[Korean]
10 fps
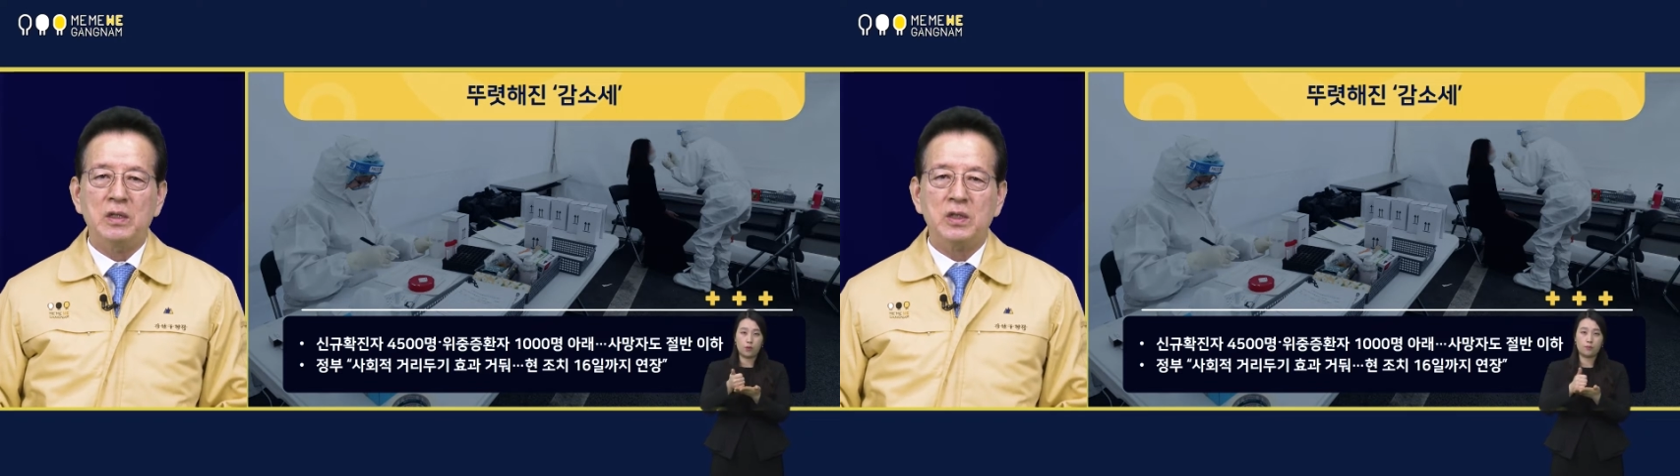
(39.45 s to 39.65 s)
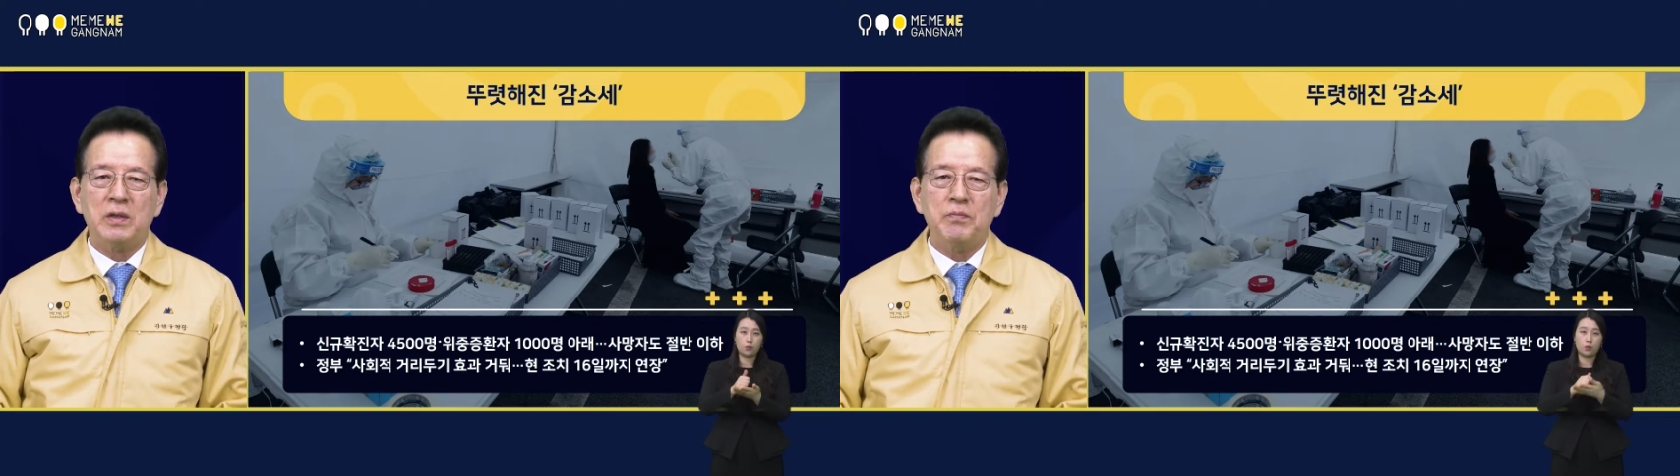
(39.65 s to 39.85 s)

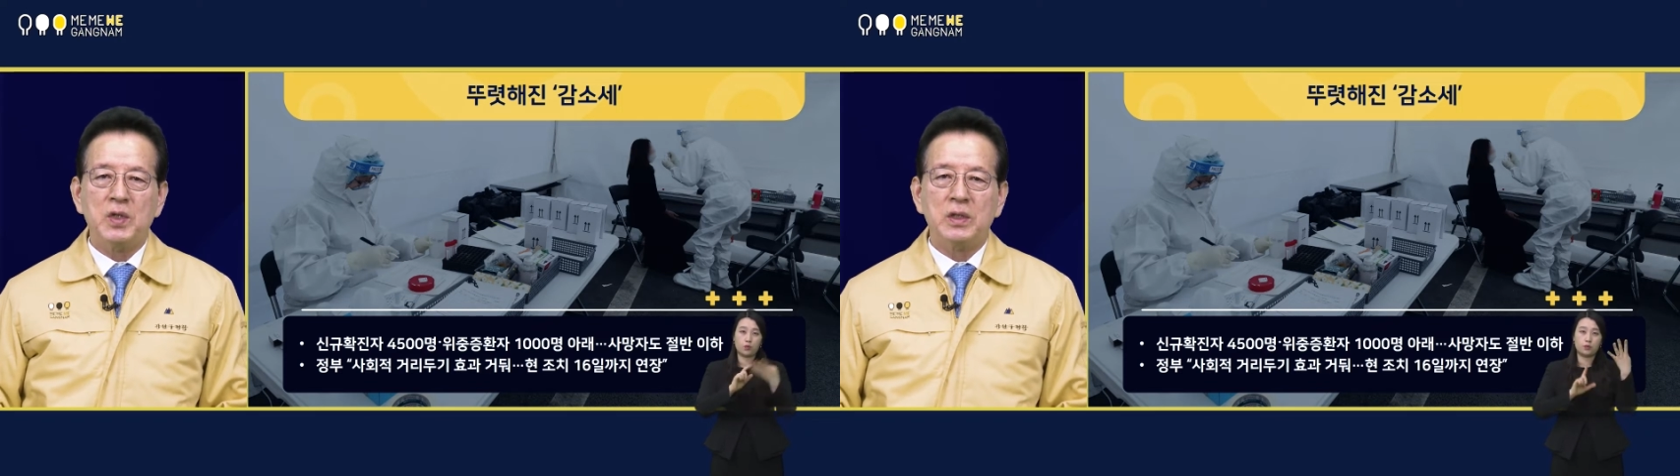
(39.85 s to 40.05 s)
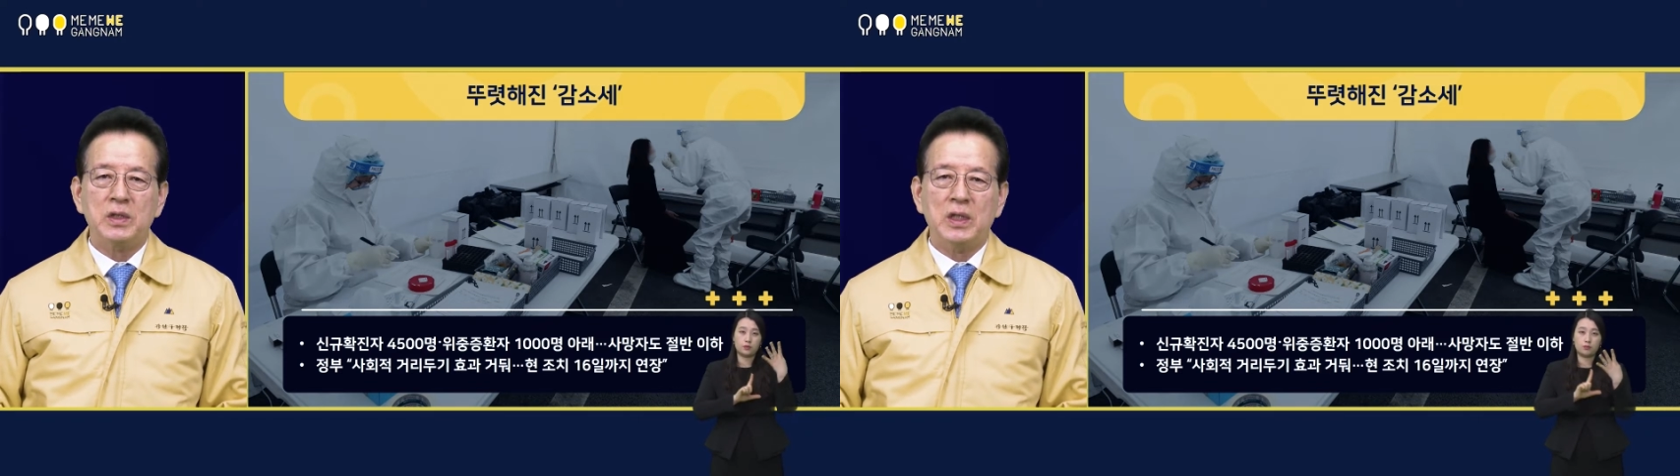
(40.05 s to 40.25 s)

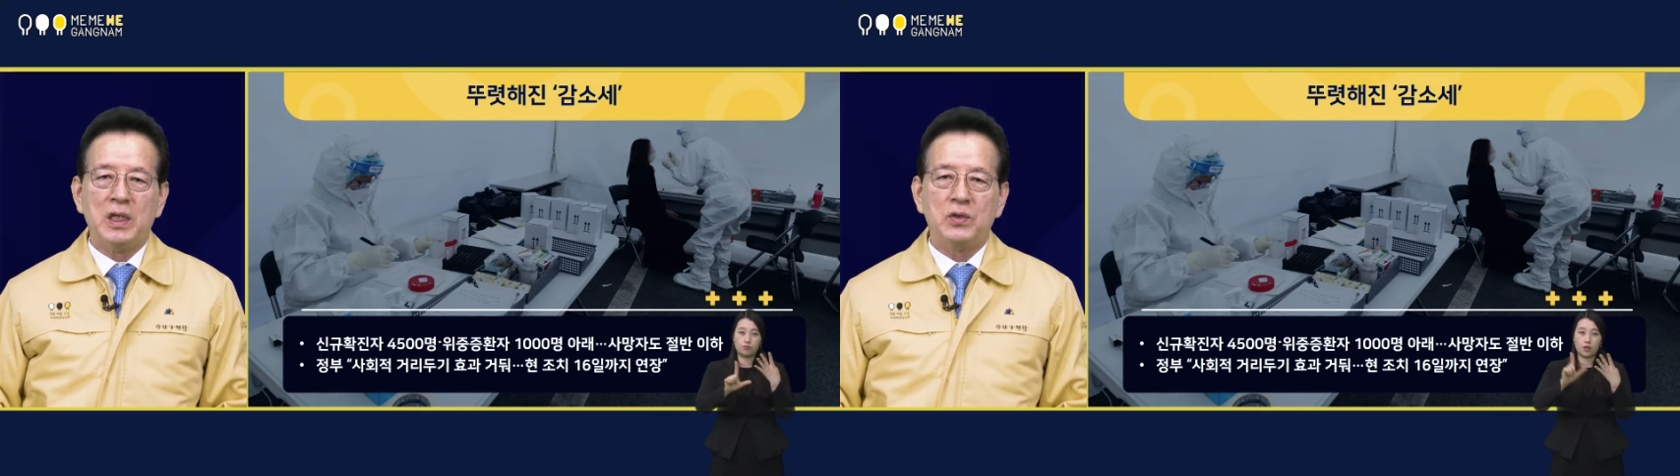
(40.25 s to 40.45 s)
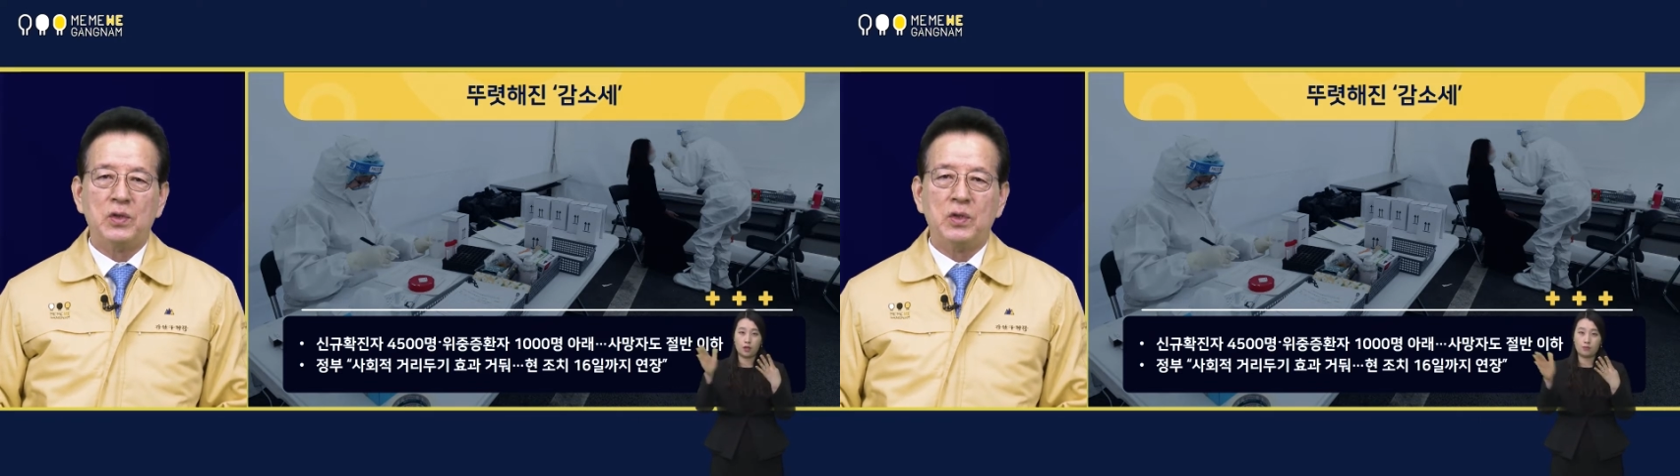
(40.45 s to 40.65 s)
1,000명
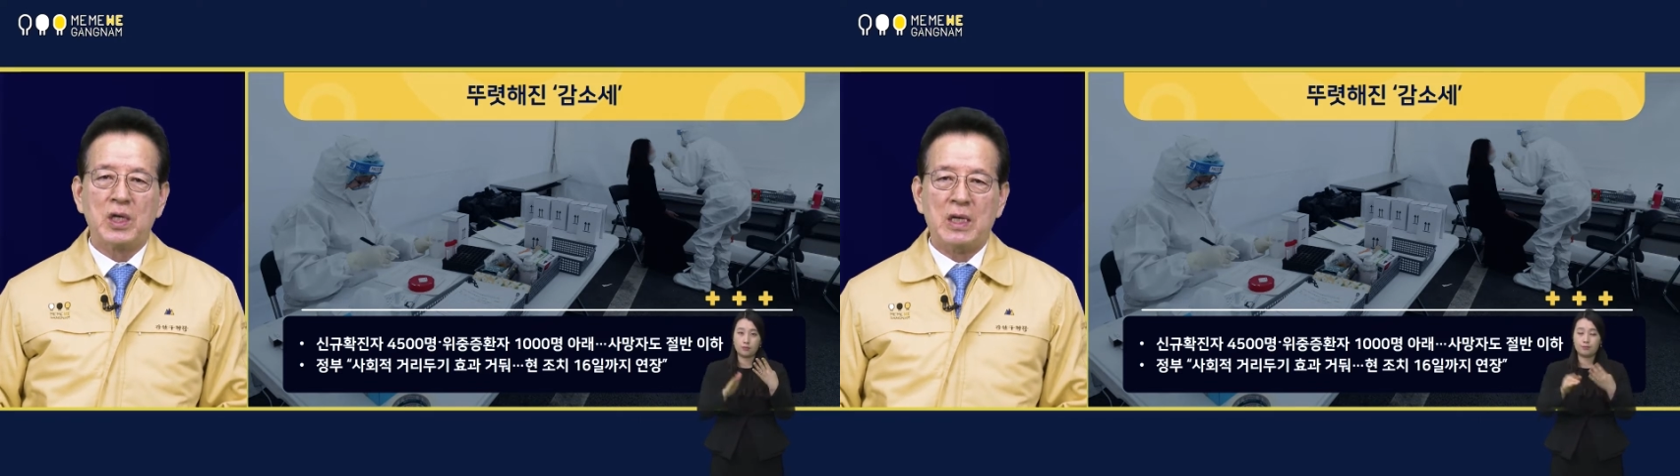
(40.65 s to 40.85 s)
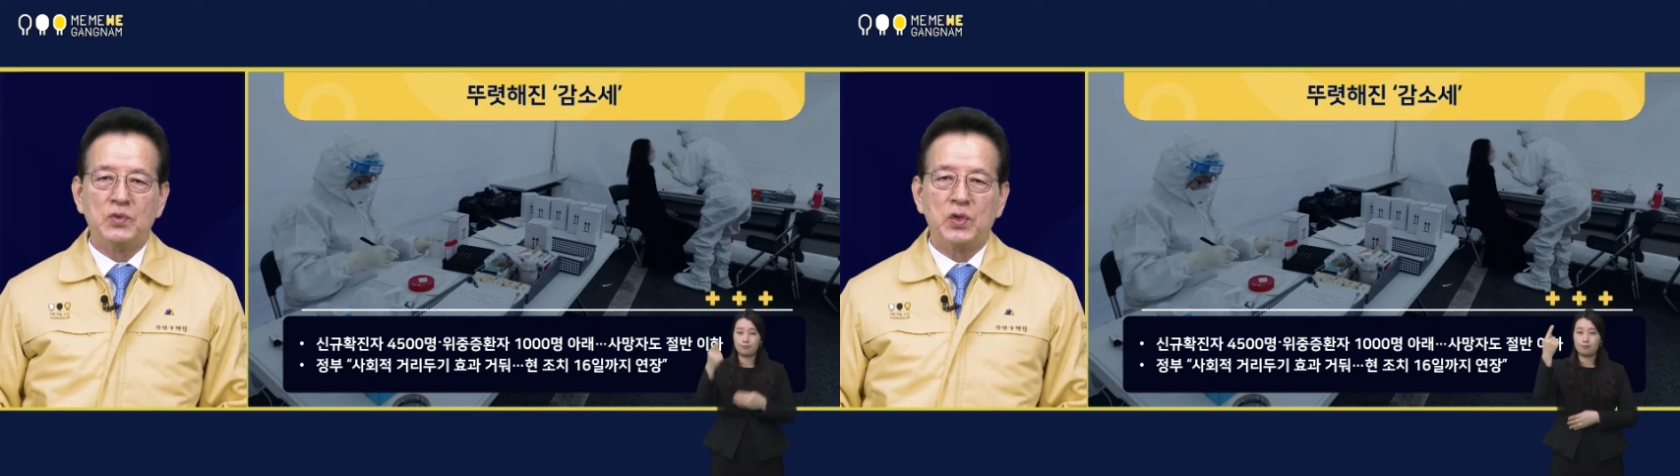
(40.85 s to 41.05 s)
이하로
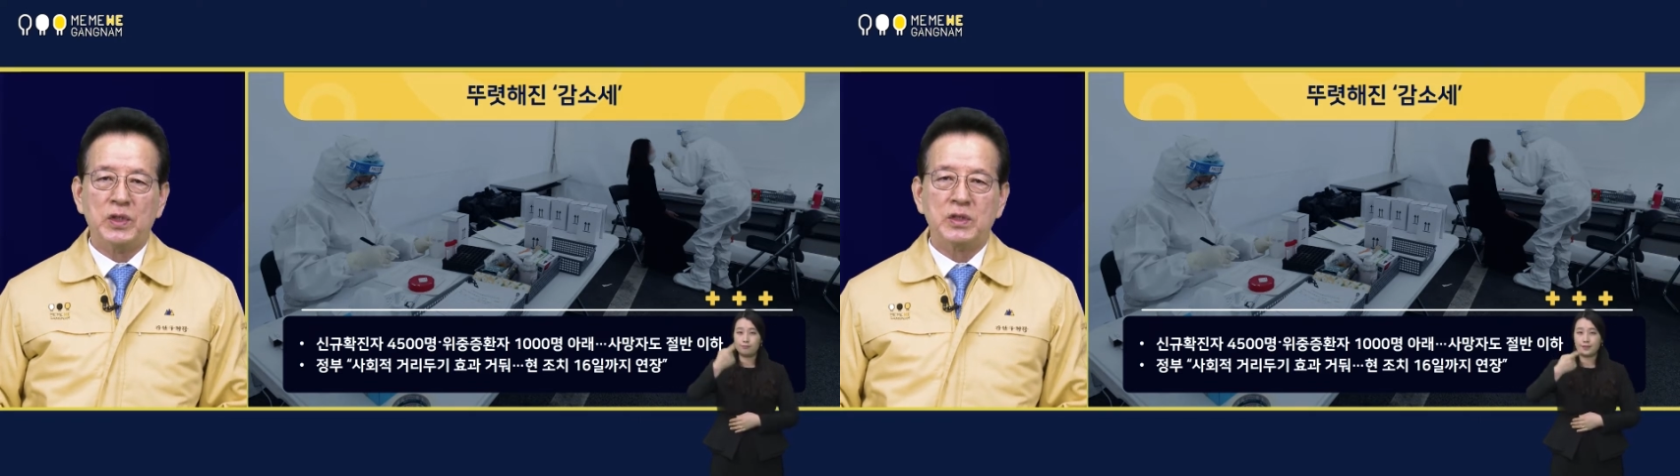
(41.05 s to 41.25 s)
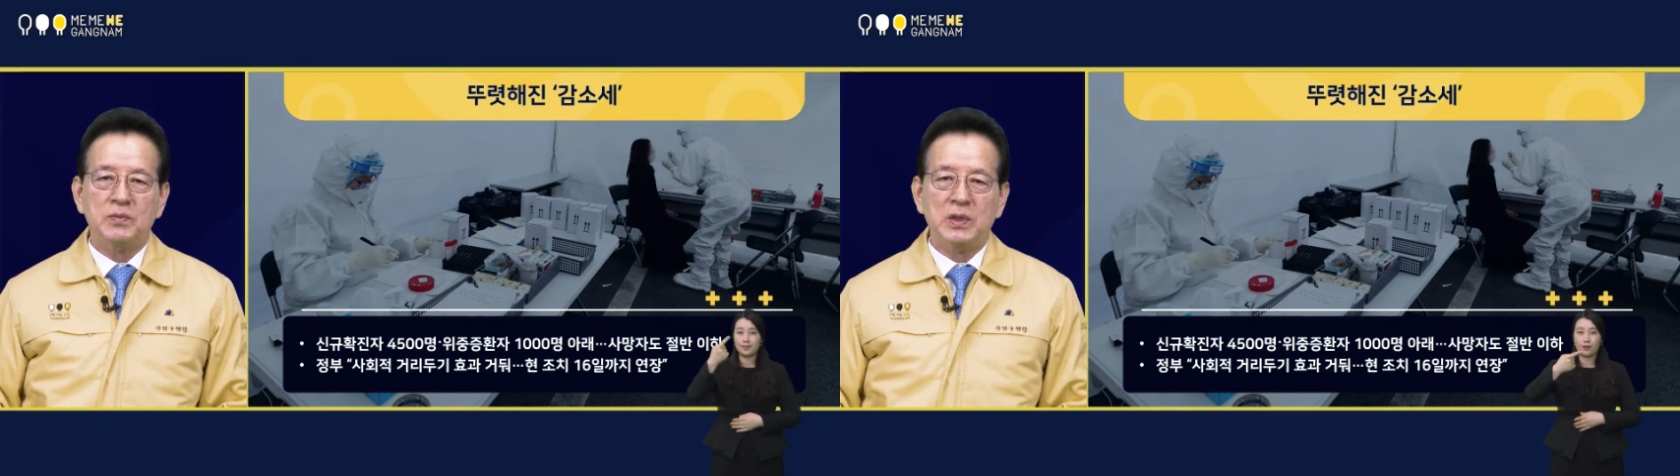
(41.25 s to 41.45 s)

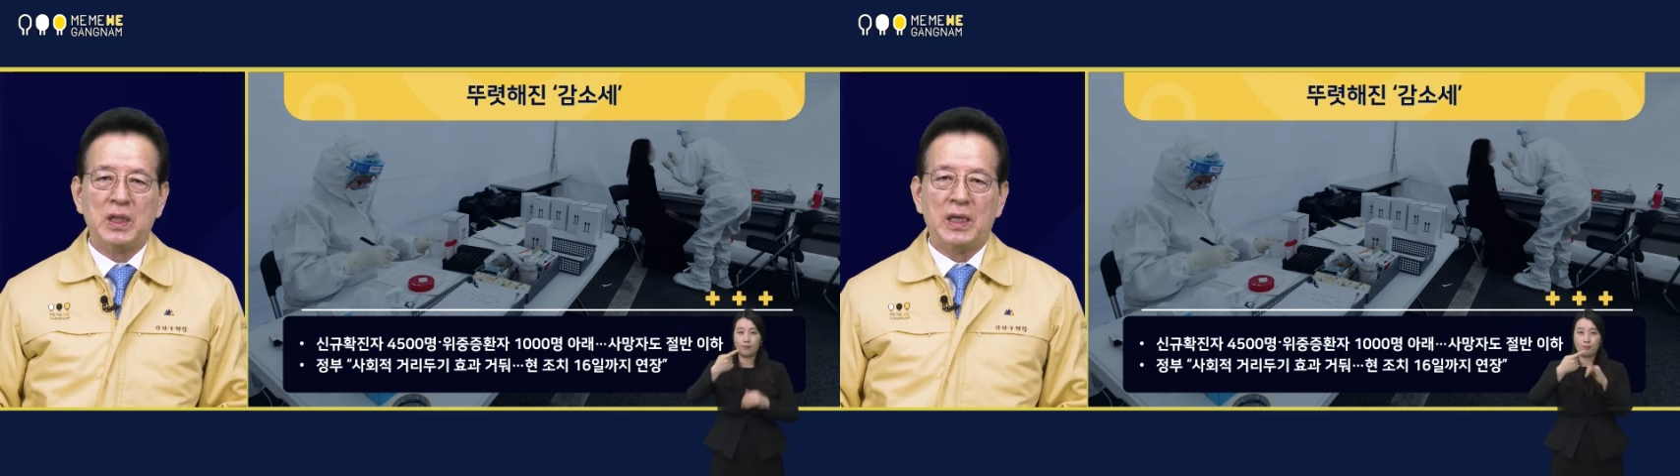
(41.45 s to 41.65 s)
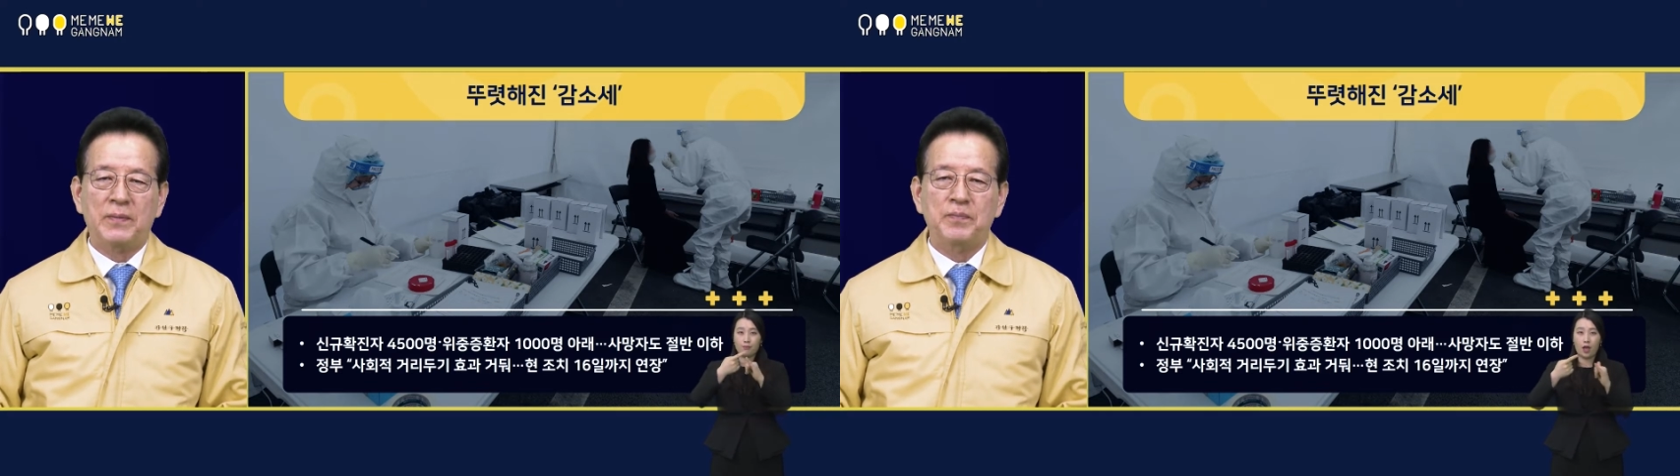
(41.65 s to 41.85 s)

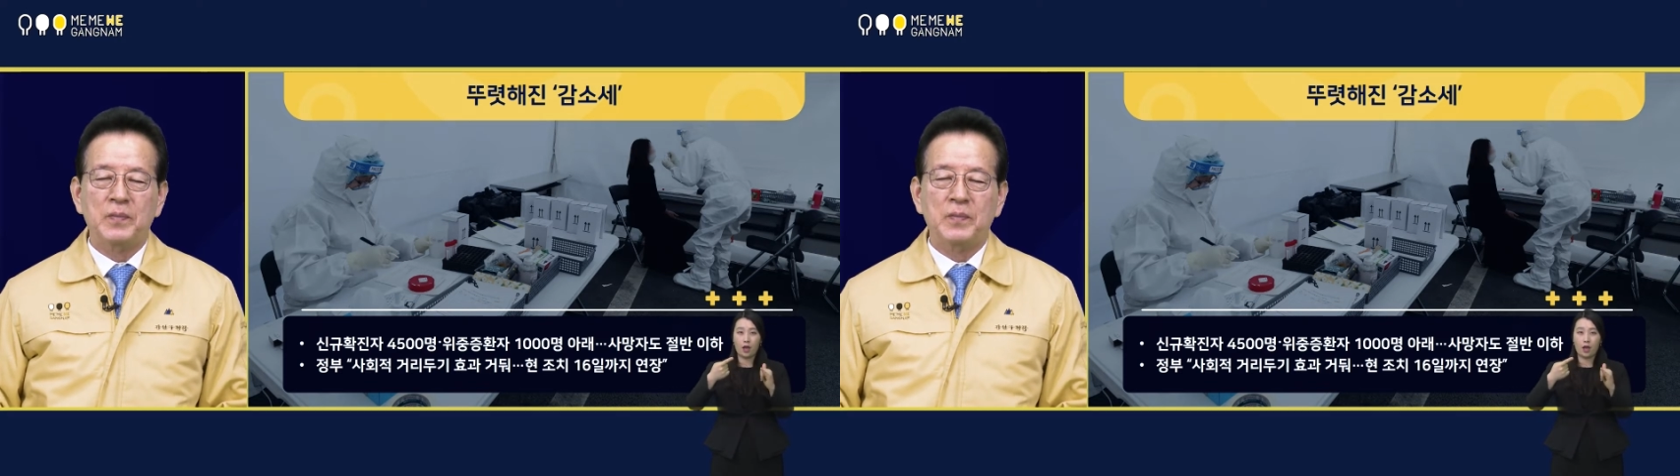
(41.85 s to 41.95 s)
감소했습니다.